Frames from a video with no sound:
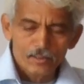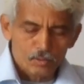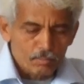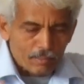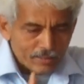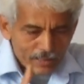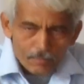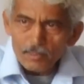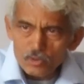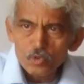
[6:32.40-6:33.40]
तो बाबा जी
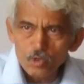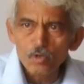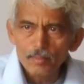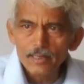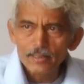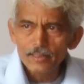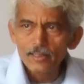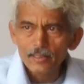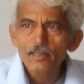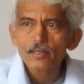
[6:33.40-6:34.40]
के पास कुछ लोग बैठे थे
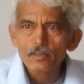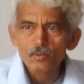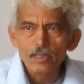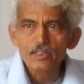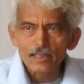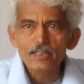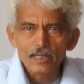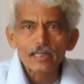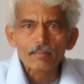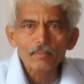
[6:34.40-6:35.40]
थोड़े ज़्यादा
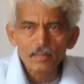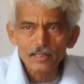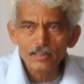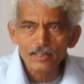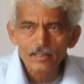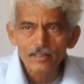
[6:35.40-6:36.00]
संख्या में बैठे थे